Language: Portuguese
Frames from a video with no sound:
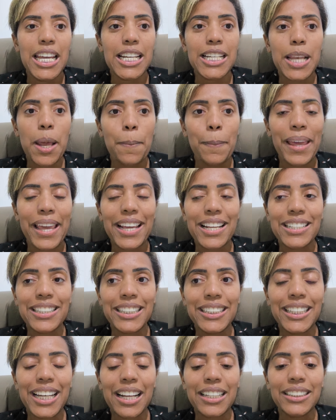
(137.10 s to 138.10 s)
e também
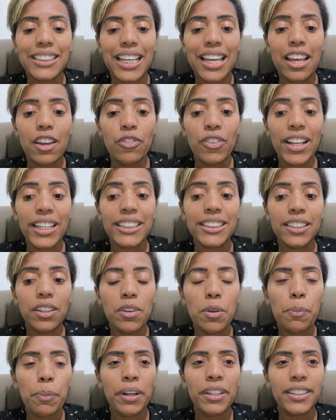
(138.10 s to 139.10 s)
de trazer
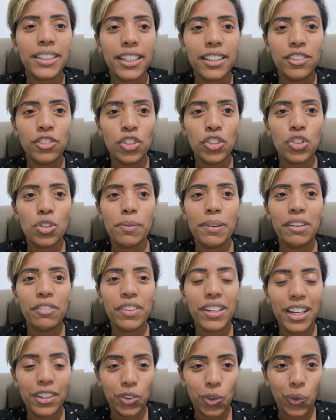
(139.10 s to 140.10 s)
reflexão importante sobre a
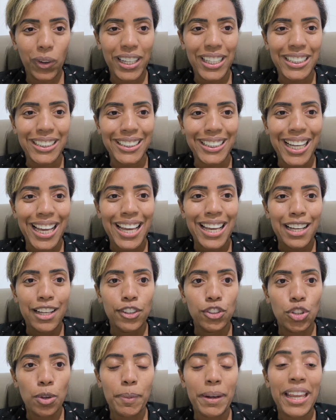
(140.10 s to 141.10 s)
vida dois,
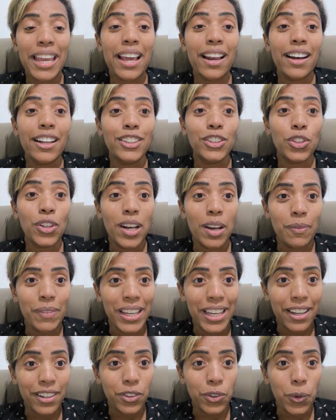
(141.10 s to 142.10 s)
sobre
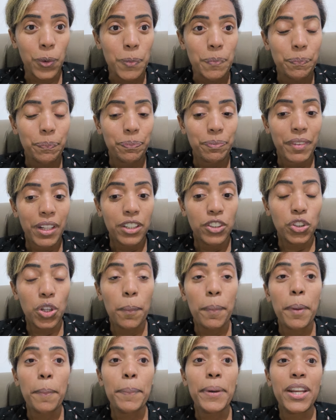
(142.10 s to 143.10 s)
relacionamento,
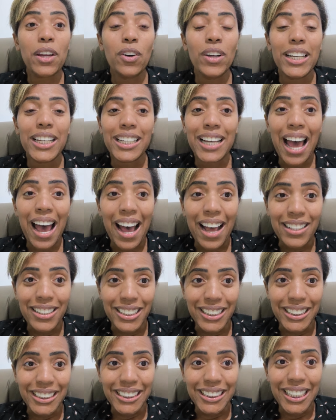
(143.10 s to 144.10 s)
sobre
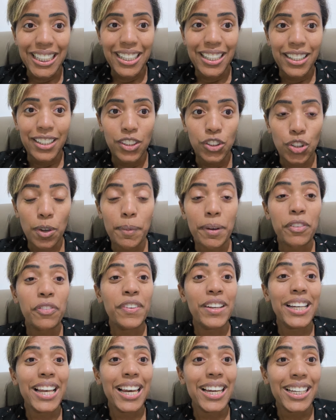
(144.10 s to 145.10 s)
prioridades, sobre
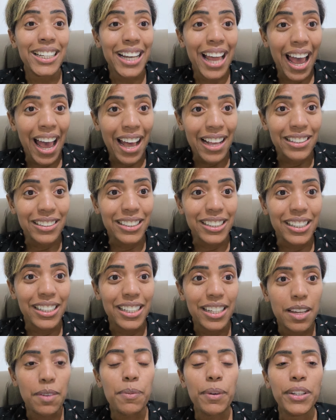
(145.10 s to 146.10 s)

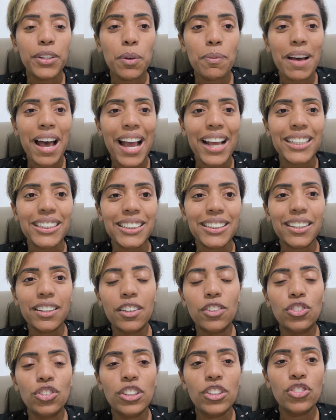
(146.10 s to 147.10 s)
fidelidade e muito mais. Então
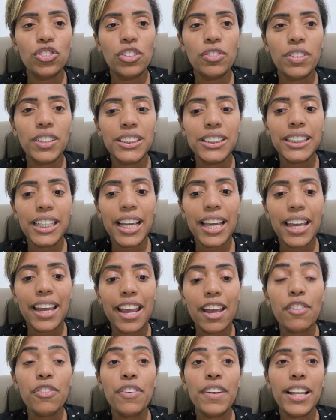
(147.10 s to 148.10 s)
é um dia de você
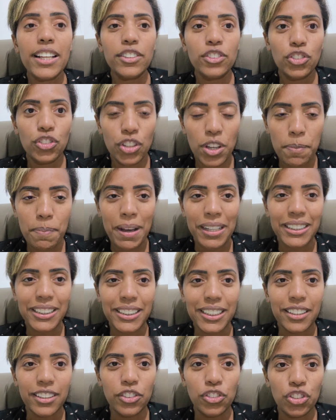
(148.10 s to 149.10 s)
refletir
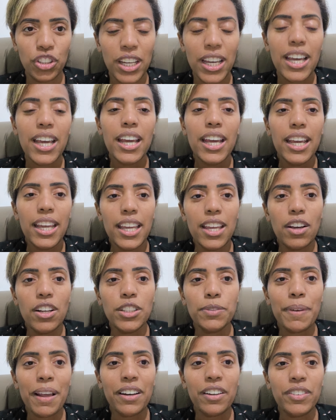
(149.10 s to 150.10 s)
bastante e eu
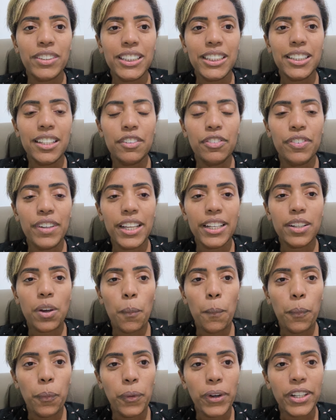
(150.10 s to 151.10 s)
espero que vocês
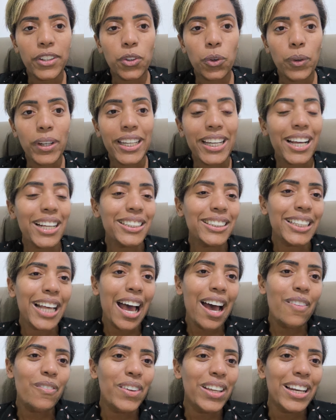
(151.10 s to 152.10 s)
reflitam muito e quem
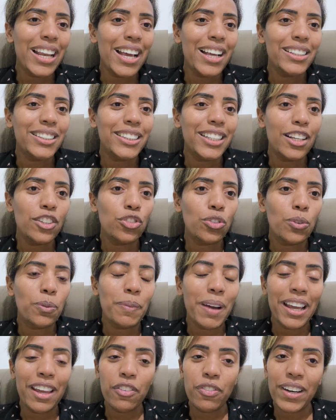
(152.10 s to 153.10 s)
sabe, né, seja
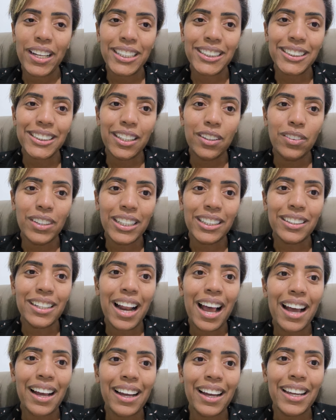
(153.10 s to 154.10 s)
uma reflexão que
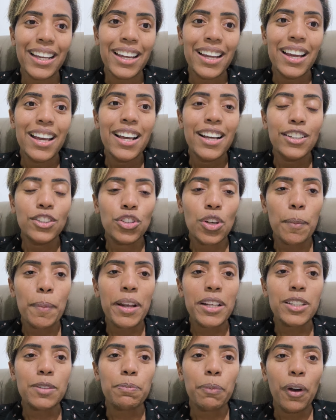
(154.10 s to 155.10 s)
traga aí
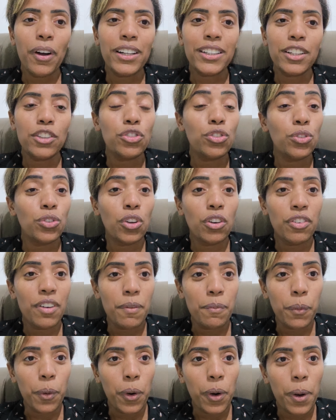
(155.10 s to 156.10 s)
sobre as portas de um novo
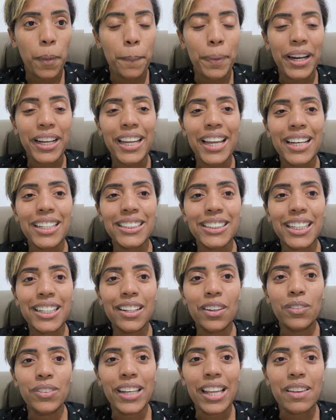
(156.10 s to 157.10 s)
amor para aqueles que
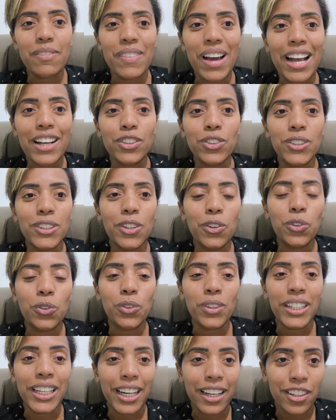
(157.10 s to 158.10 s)
não têm mais o seu
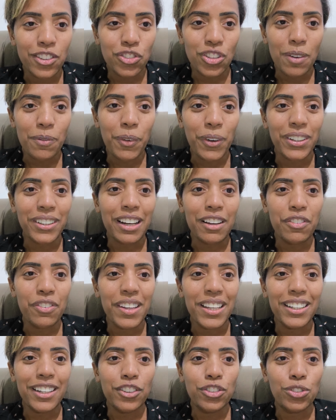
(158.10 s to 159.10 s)
grande amor da
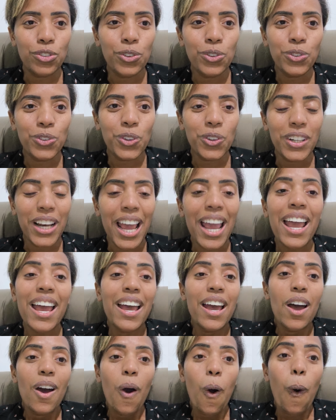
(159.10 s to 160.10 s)
vida junto, né?
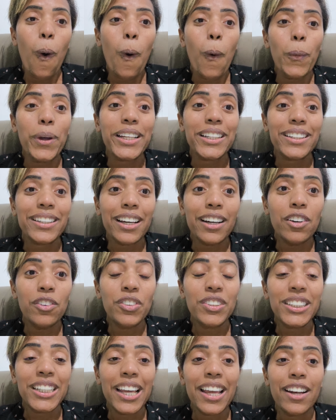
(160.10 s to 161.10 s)
Ou então
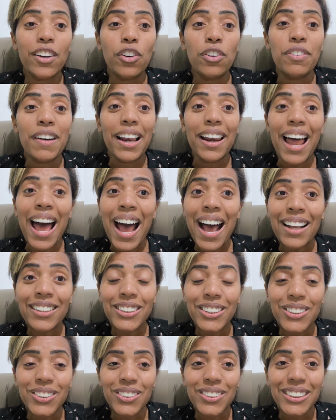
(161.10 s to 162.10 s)
você renovar
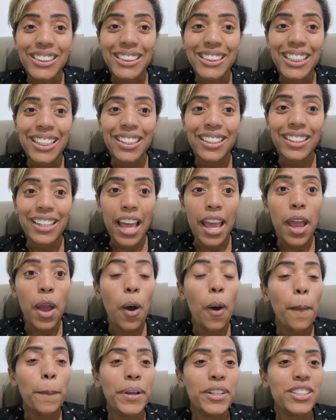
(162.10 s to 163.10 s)
laços,
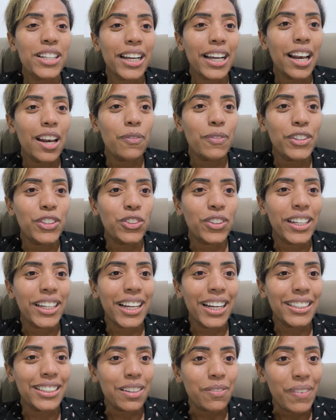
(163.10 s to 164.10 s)
né? Ou pedir aquela pessoa em
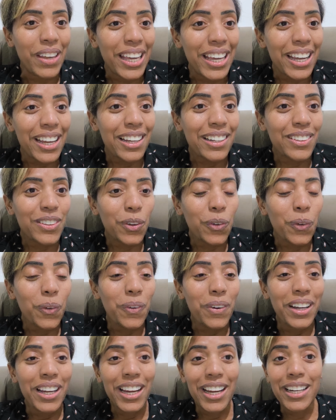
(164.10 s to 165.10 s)

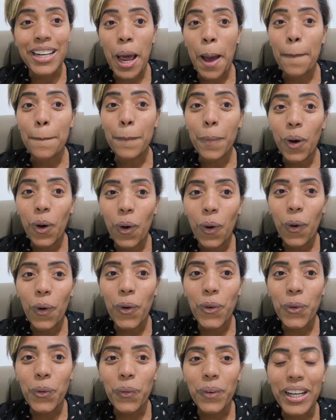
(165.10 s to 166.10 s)
casamento, em
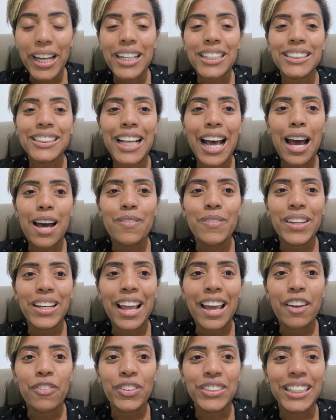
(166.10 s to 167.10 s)
namoro, quem sabe,
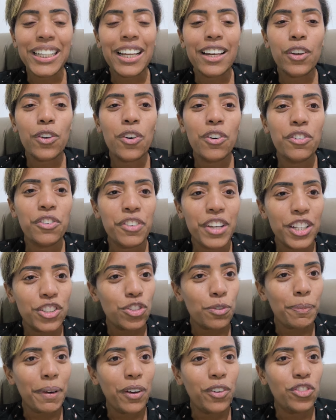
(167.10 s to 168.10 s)
né? Fazer aquele
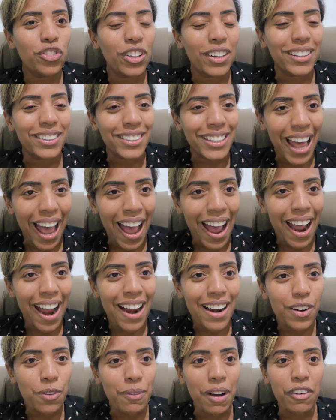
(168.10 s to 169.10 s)
convite para um
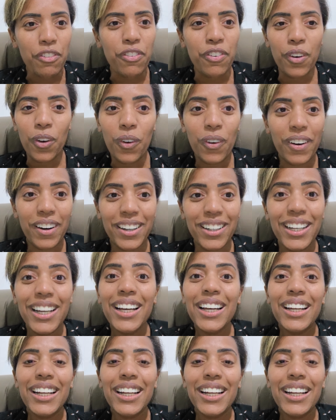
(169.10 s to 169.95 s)
jantar, uma flor.